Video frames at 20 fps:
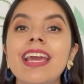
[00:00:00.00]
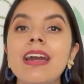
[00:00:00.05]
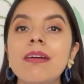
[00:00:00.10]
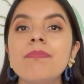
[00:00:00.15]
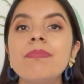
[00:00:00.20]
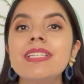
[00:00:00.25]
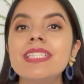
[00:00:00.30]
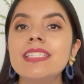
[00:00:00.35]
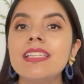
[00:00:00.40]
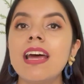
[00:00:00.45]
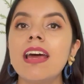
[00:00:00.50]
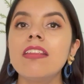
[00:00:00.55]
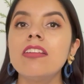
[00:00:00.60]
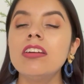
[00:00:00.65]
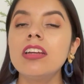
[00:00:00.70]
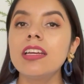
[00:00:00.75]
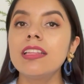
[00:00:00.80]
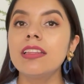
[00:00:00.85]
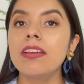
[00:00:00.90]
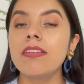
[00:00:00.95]
¿Te ha
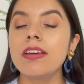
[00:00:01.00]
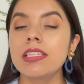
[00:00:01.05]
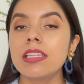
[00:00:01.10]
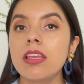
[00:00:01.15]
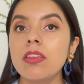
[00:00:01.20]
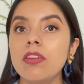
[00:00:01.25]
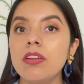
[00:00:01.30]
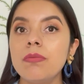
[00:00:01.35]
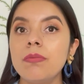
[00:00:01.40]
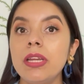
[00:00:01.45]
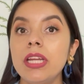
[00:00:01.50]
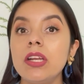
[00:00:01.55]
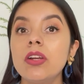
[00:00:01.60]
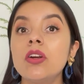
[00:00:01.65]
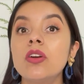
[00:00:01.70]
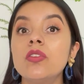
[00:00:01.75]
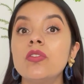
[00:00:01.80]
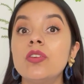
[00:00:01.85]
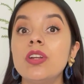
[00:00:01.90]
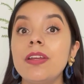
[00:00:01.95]
pasado que te vas a dormir
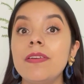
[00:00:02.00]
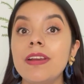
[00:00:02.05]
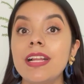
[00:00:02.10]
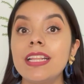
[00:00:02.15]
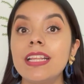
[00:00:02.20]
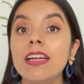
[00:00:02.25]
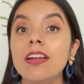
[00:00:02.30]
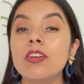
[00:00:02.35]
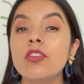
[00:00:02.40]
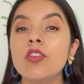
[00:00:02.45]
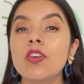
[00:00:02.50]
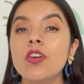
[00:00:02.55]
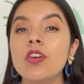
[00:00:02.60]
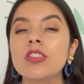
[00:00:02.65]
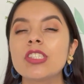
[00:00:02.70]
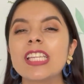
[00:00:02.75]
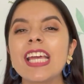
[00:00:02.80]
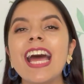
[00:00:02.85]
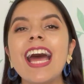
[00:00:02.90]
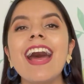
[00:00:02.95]
con un nivel de
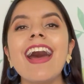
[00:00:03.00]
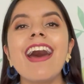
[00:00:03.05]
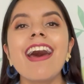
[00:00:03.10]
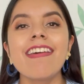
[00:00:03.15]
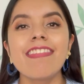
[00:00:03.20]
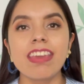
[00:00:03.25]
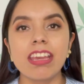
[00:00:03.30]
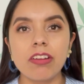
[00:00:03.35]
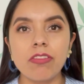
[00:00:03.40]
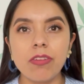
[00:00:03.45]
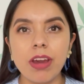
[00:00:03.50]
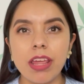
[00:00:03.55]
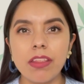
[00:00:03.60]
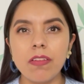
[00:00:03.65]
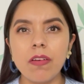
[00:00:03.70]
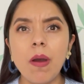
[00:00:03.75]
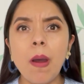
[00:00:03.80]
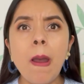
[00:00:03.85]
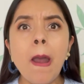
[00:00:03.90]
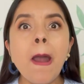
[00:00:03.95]
glucosa
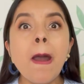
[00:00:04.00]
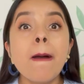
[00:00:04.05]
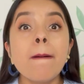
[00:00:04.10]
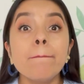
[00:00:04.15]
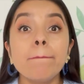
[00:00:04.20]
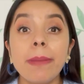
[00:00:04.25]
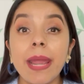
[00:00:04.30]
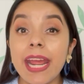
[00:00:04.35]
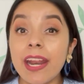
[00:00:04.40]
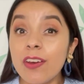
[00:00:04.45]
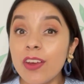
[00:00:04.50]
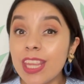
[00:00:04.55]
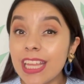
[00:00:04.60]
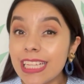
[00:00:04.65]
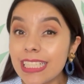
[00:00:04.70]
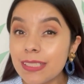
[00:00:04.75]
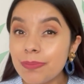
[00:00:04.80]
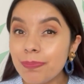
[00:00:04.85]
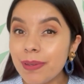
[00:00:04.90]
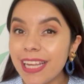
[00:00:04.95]
adecuado, pero
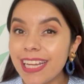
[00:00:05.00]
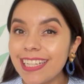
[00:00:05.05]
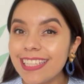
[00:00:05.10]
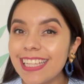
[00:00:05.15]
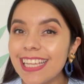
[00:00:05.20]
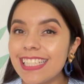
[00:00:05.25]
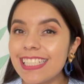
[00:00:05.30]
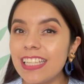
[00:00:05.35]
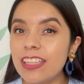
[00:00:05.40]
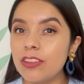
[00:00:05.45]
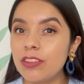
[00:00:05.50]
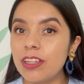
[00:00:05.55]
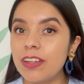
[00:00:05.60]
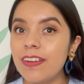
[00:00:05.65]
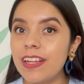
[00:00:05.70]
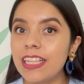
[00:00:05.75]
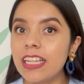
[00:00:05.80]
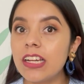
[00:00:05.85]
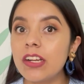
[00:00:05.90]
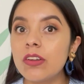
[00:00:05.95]
despiertas y tu
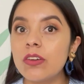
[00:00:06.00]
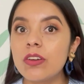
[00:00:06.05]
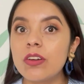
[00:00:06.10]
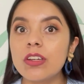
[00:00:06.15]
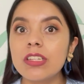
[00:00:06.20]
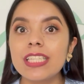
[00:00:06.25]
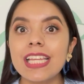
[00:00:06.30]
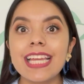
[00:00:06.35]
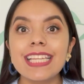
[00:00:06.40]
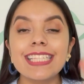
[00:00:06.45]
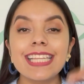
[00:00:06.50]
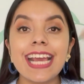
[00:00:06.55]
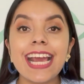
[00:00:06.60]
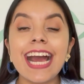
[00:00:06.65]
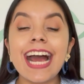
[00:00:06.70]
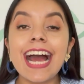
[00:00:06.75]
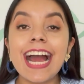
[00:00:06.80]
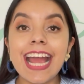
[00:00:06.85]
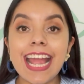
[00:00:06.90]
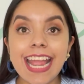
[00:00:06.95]
nivel de glucosa se
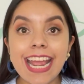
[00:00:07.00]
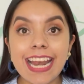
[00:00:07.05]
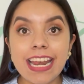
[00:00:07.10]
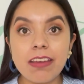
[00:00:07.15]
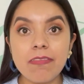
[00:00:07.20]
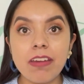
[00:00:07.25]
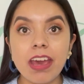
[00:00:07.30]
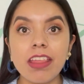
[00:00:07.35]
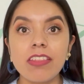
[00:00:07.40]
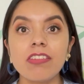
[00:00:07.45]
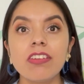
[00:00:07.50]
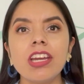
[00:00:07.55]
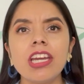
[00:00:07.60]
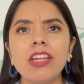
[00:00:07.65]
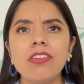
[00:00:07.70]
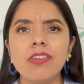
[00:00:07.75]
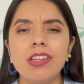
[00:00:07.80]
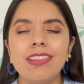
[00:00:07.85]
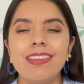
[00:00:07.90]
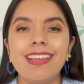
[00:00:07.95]
ha elevado
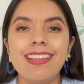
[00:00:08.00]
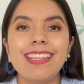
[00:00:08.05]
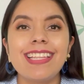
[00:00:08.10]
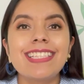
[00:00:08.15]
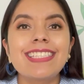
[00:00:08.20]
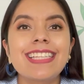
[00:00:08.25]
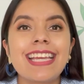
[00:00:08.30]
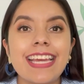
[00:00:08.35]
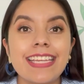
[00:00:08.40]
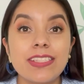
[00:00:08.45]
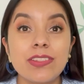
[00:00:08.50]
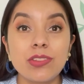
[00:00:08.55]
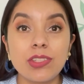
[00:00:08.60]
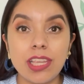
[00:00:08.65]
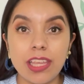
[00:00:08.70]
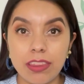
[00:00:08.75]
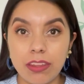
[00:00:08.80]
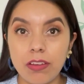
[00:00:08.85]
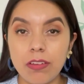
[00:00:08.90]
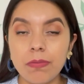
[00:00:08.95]
y no entiendes qué
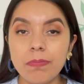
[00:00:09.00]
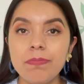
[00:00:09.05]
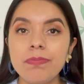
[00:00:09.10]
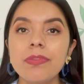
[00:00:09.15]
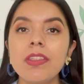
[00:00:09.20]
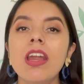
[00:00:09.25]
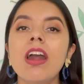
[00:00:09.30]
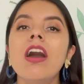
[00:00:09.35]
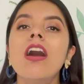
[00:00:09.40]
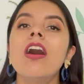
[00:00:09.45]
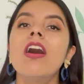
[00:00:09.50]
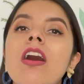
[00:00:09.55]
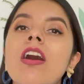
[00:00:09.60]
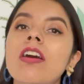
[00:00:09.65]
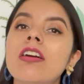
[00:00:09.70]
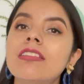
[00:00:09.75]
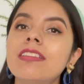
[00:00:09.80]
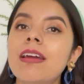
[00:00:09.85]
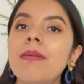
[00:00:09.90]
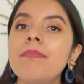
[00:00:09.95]
sucedió?
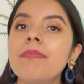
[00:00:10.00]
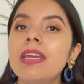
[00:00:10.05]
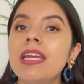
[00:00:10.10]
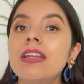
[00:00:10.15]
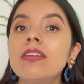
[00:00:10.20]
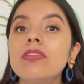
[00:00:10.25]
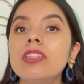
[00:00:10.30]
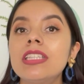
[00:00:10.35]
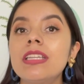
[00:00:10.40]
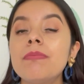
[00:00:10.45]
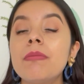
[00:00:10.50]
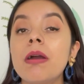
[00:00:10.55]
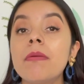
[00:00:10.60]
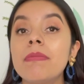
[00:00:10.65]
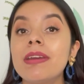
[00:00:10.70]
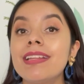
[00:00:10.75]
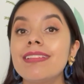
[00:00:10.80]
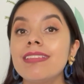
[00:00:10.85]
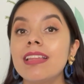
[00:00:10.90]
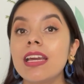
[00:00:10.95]
O también
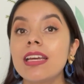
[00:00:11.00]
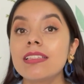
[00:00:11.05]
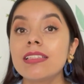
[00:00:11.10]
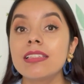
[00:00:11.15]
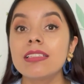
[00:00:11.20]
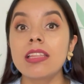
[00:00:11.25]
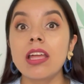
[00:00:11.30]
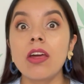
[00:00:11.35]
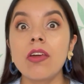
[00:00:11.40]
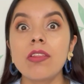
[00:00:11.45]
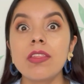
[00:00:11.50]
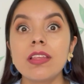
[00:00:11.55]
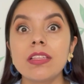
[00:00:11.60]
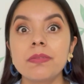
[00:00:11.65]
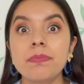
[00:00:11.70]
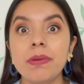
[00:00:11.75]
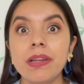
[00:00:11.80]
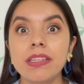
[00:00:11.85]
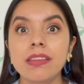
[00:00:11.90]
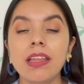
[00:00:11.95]
últimamente has estado
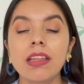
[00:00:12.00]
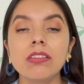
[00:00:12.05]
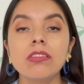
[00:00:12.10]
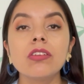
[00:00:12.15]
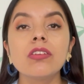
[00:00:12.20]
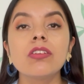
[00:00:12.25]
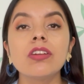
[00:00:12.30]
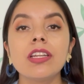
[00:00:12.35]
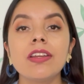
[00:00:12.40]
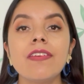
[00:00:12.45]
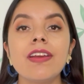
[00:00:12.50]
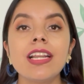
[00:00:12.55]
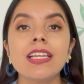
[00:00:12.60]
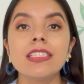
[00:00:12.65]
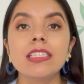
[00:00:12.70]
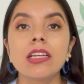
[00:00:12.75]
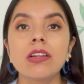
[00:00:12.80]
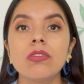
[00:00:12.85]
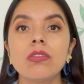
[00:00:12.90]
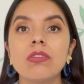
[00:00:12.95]
despertando con
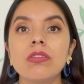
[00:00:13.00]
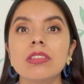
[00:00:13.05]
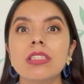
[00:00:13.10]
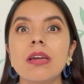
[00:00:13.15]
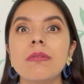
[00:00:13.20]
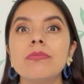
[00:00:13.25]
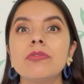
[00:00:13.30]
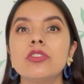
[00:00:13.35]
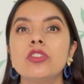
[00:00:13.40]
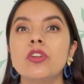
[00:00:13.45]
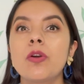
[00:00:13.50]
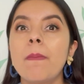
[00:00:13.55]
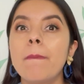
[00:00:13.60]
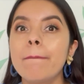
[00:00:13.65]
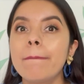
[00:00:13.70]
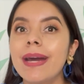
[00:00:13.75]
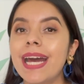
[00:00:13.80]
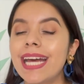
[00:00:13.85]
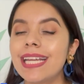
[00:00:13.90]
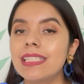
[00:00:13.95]
niveles de glucosa mucho
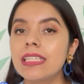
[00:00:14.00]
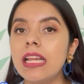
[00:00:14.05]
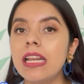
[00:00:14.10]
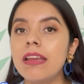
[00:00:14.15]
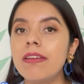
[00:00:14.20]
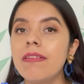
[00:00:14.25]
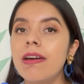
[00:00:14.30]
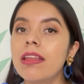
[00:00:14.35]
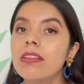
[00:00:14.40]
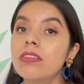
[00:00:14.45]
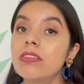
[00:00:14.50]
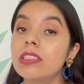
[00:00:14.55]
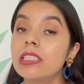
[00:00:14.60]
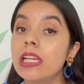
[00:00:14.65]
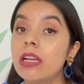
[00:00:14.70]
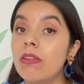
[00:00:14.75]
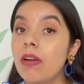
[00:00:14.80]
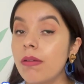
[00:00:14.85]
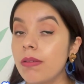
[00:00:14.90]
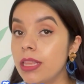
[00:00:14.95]
más
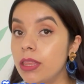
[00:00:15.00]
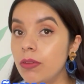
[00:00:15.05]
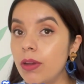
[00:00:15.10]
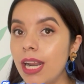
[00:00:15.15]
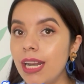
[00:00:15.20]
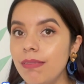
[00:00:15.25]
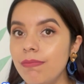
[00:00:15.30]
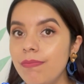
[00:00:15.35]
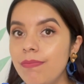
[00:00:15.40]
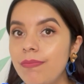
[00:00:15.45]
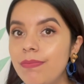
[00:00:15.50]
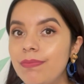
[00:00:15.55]
elevados de lo habitual.